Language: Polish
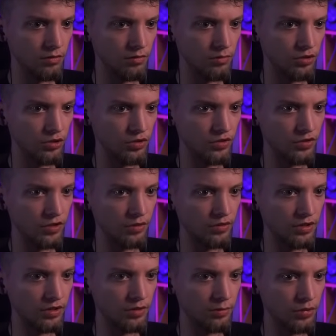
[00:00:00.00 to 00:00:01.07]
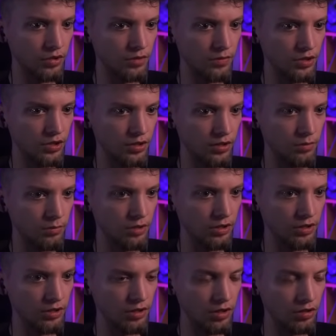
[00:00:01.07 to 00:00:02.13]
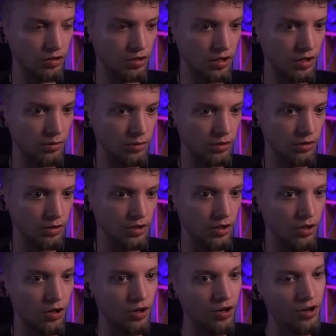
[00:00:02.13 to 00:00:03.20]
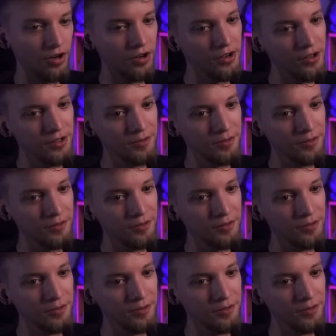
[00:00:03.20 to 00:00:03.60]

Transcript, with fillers: Może to zostało zastąpione właśnie tymi generatorkami. O!